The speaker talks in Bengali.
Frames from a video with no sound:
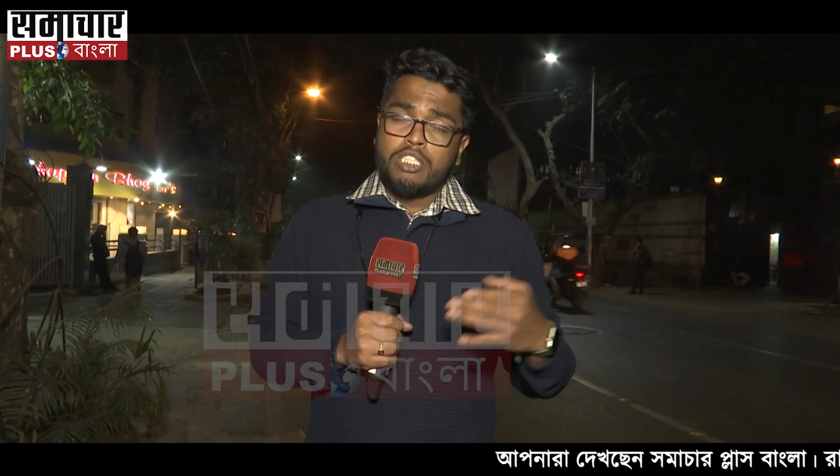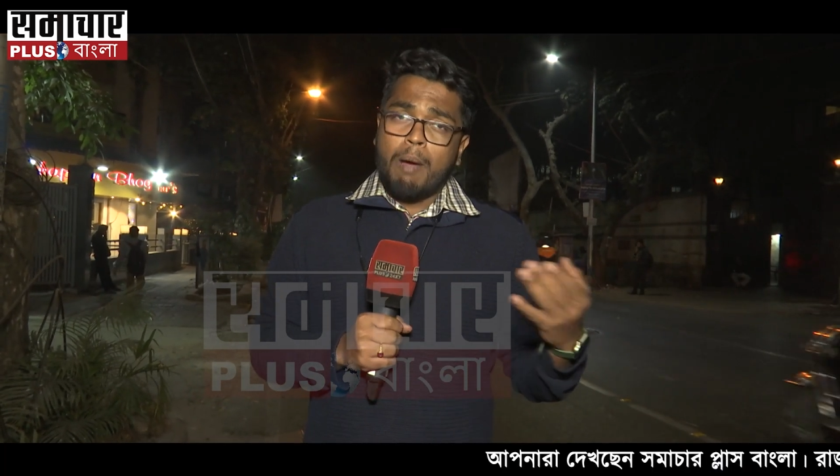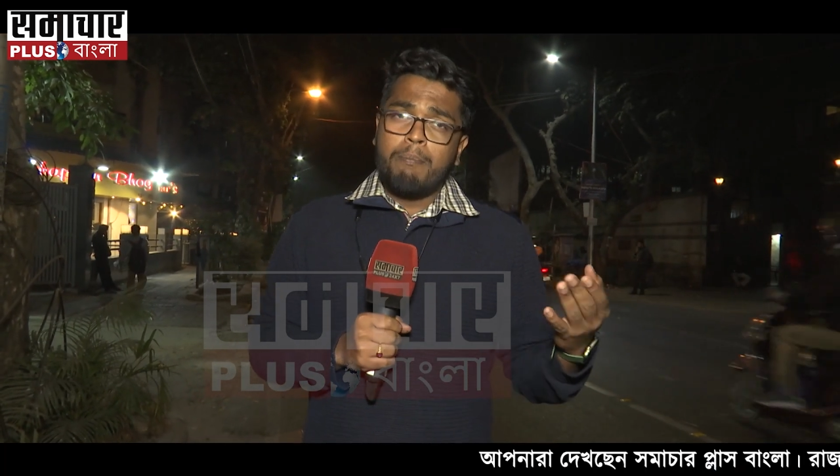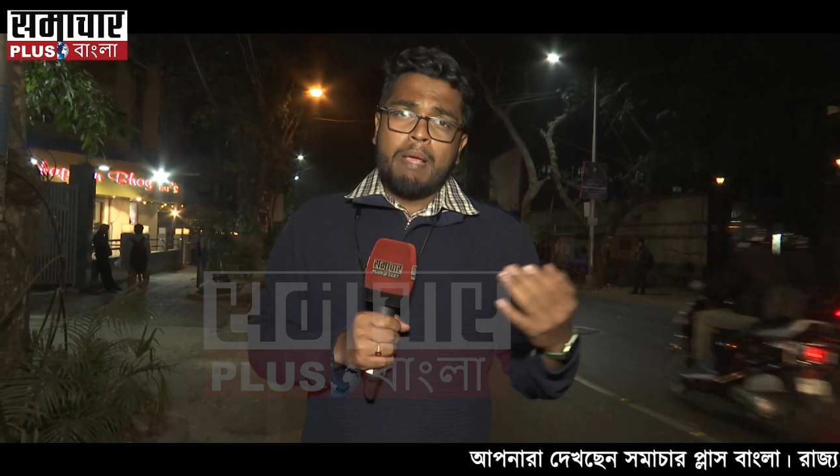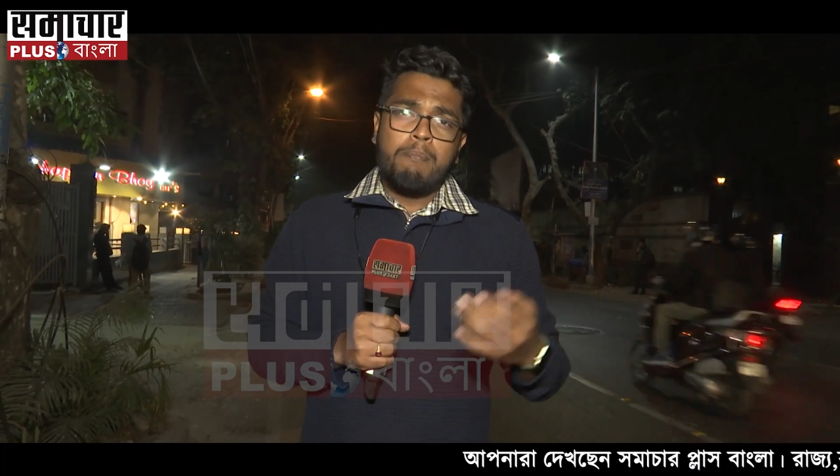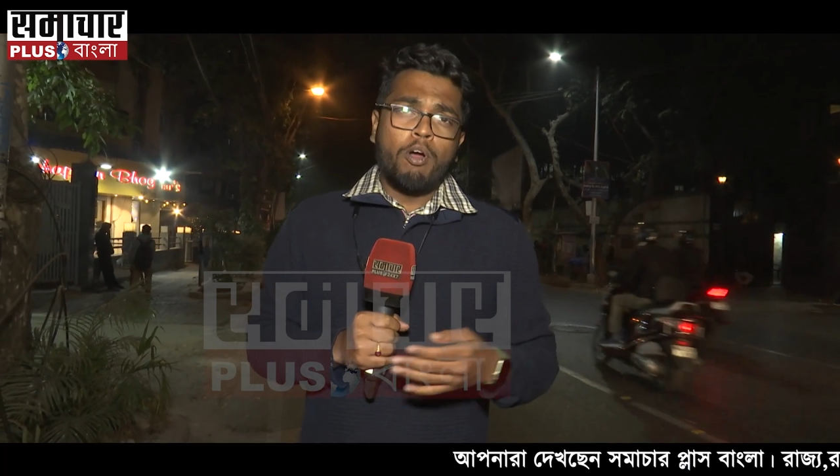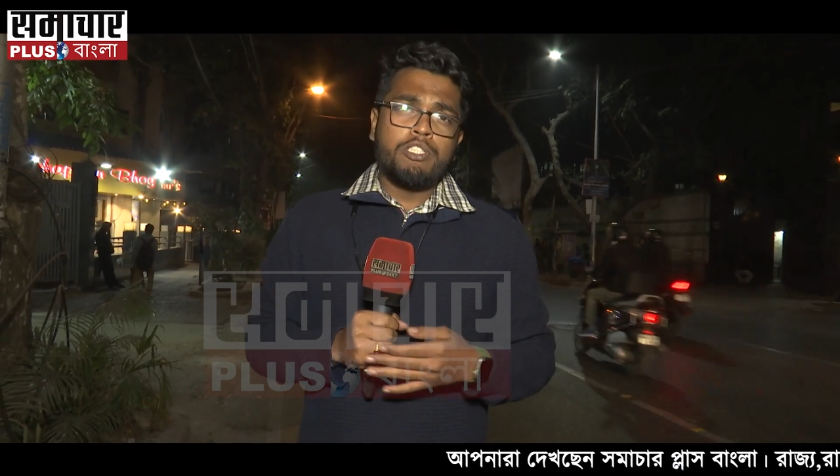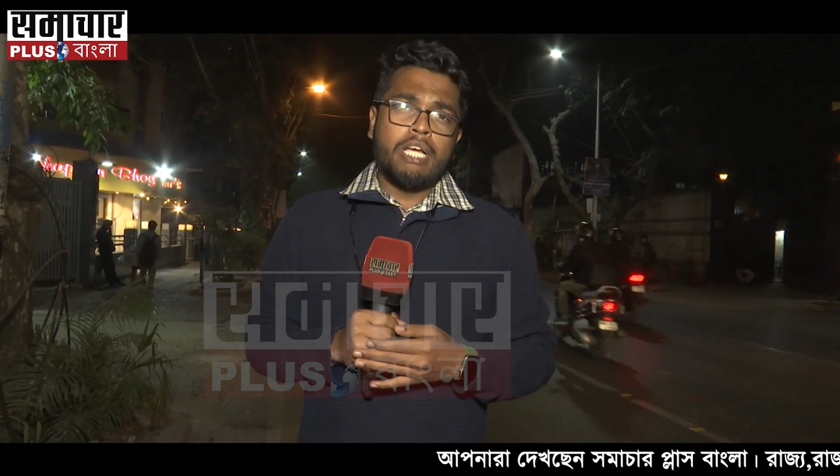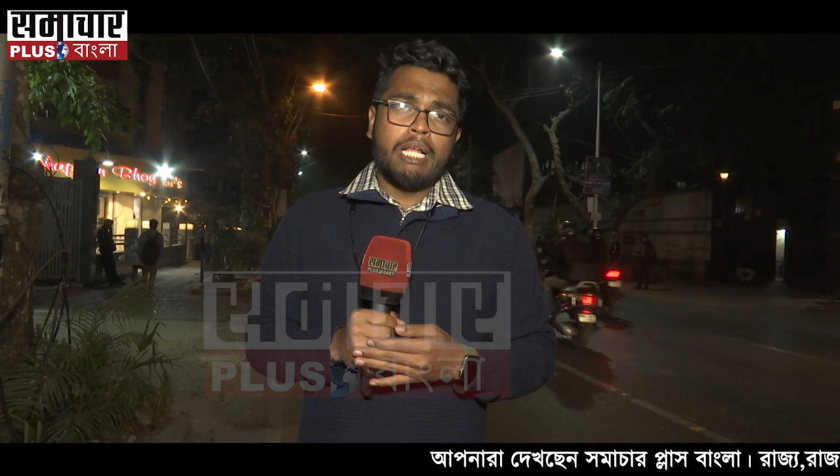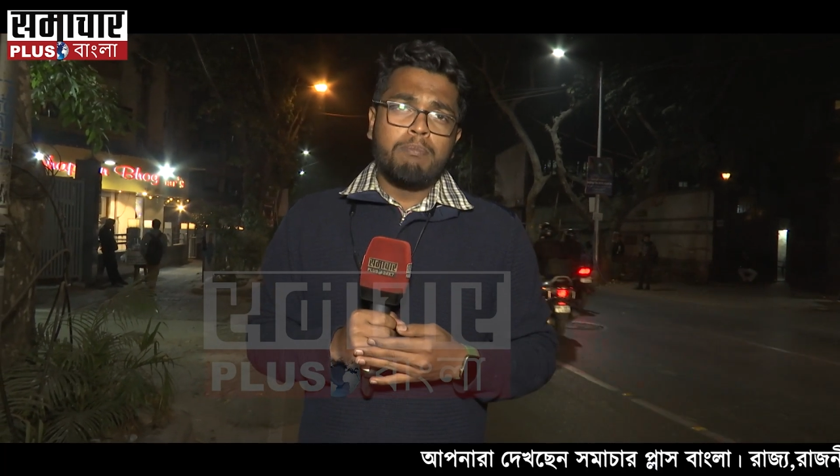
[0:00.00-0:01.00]
সামনেই
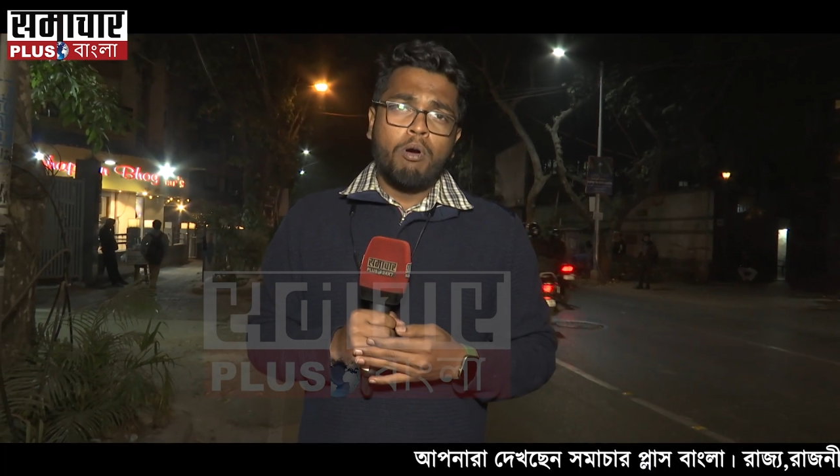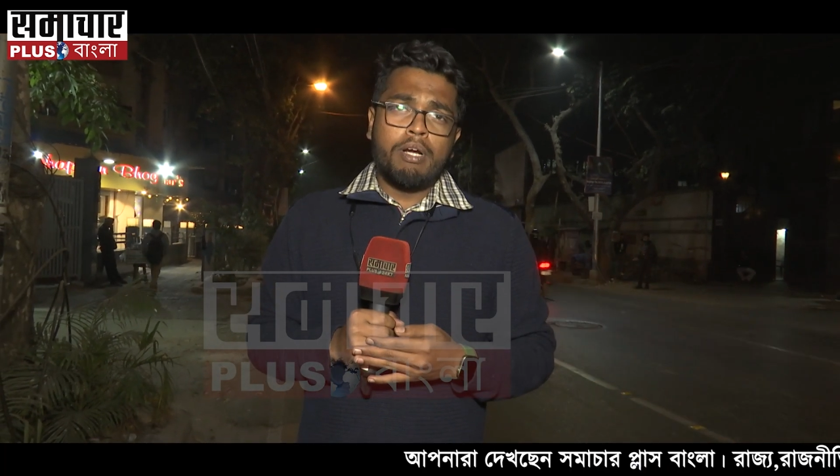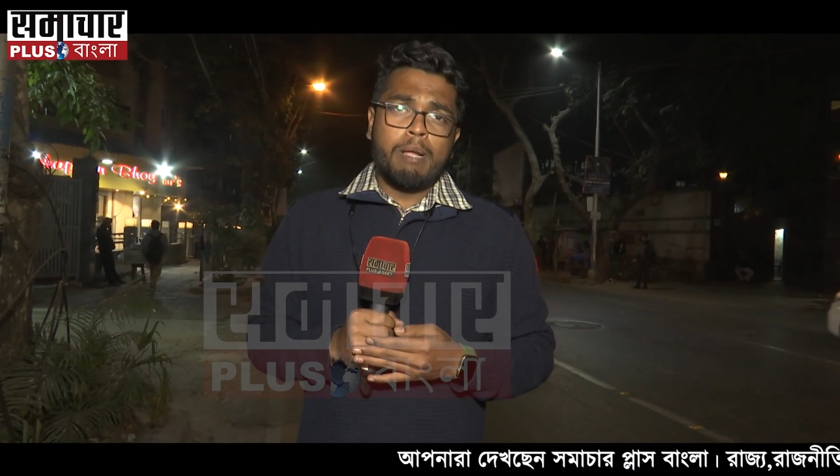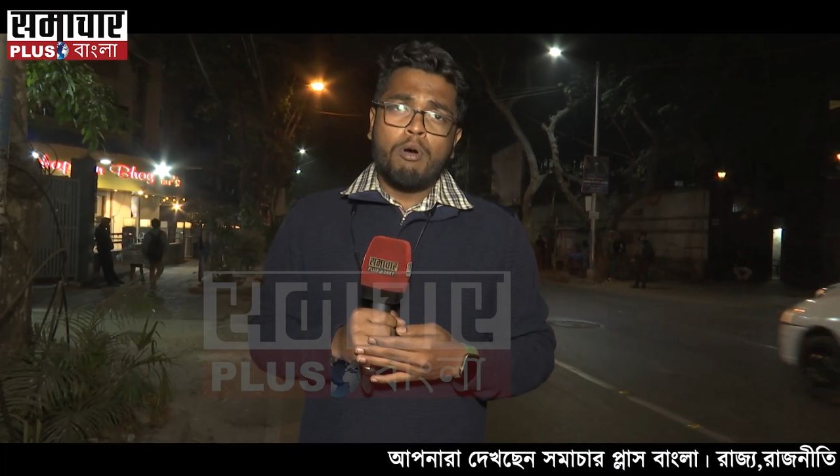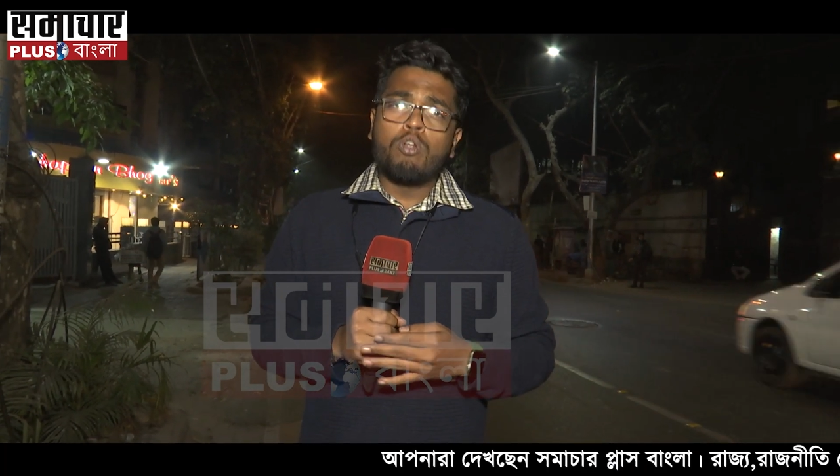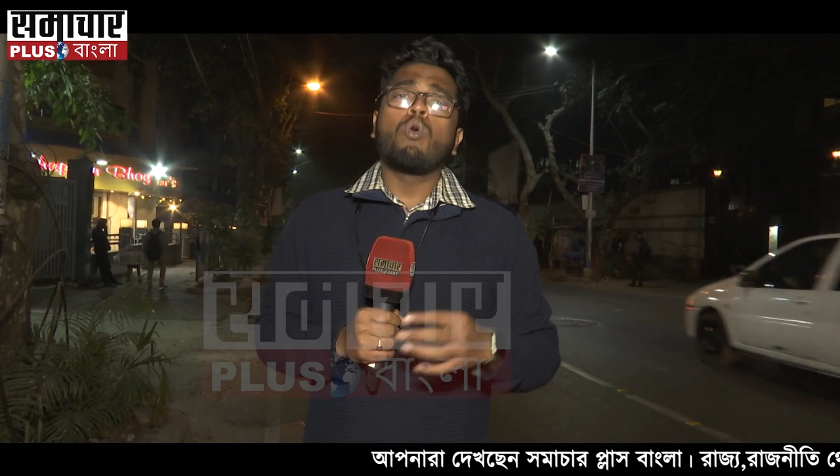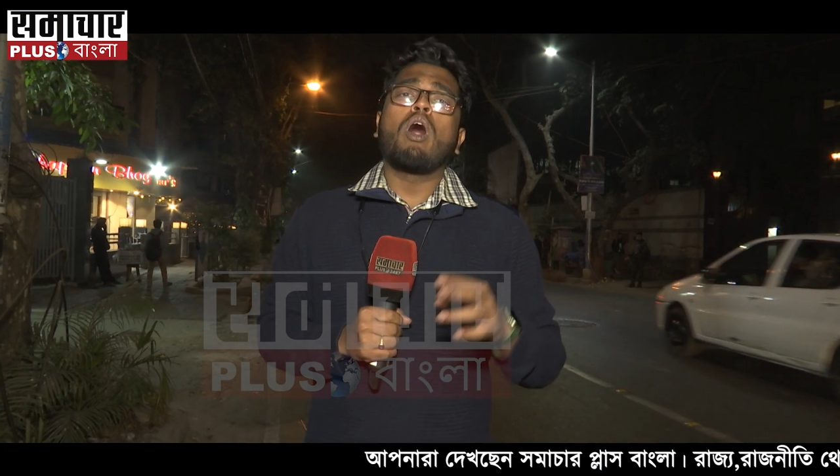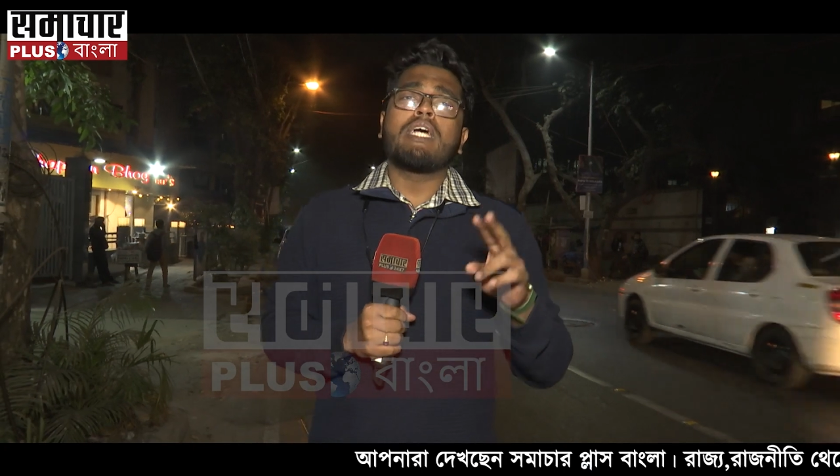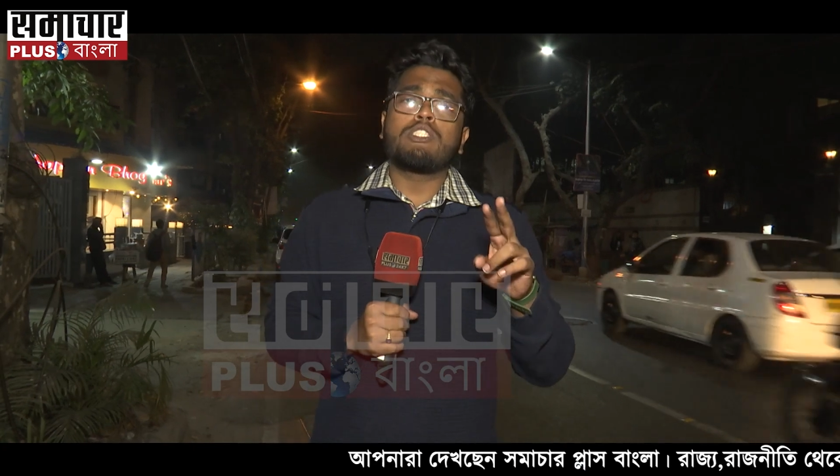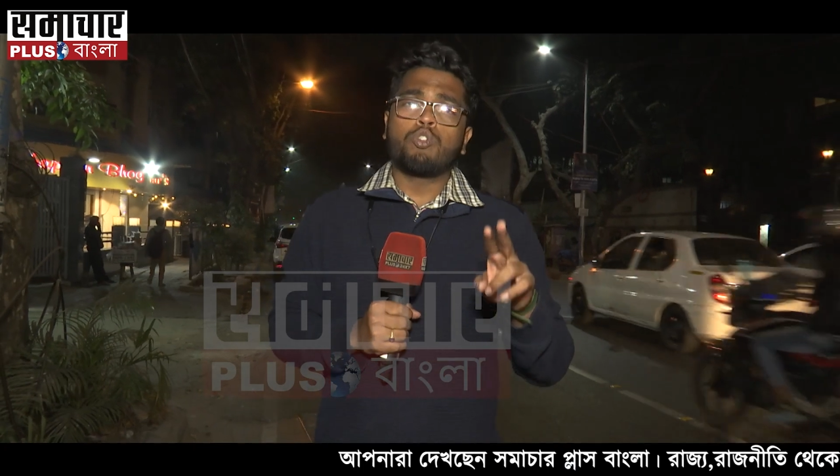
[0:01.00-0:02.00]
পঞ্চায়েত ভোট এবং দু
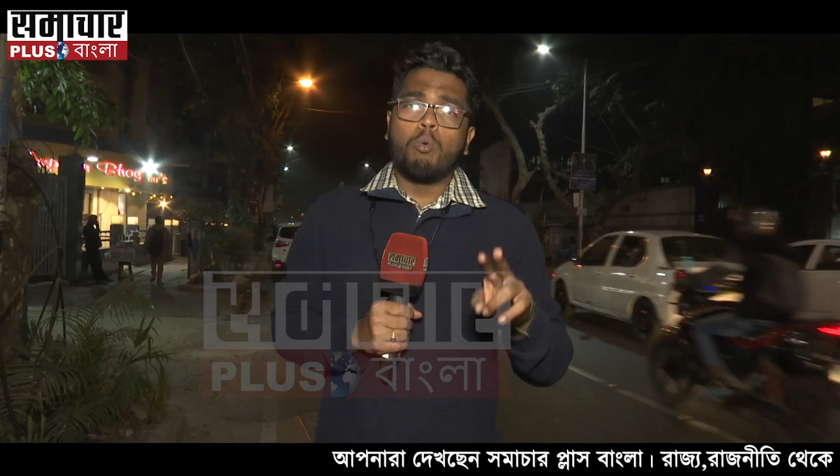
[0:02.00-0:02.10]
হাজার